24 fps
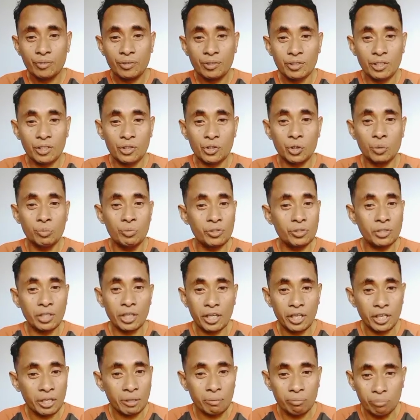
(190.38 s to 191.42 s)
itu bisa
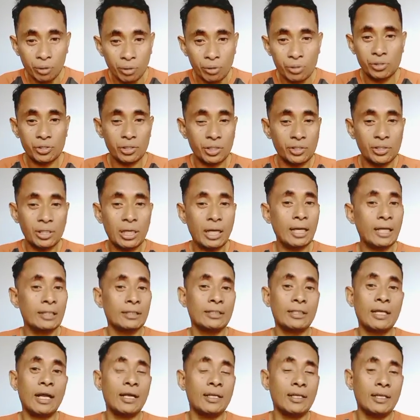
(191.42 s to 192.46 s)
heboh sejagat
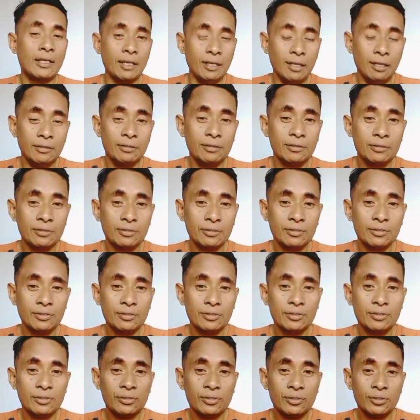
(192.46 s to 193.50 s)
raya.
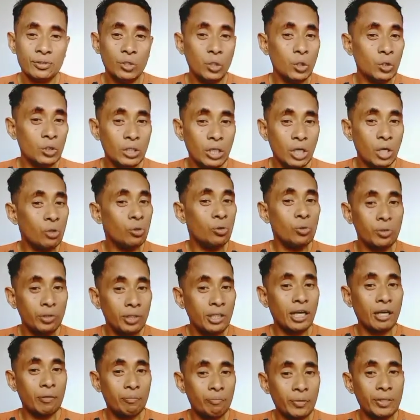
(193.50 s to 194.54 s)

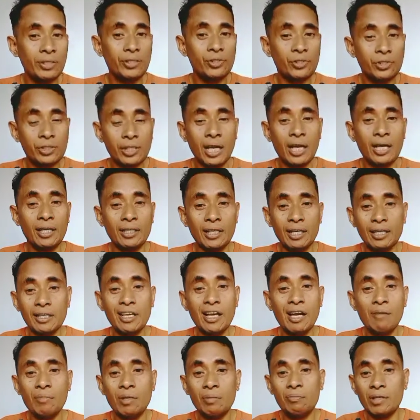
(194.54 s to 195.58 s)
Undang-undang penistaan
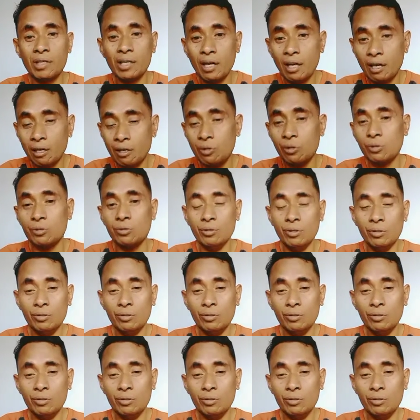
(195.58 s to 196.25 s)
agama berlaku.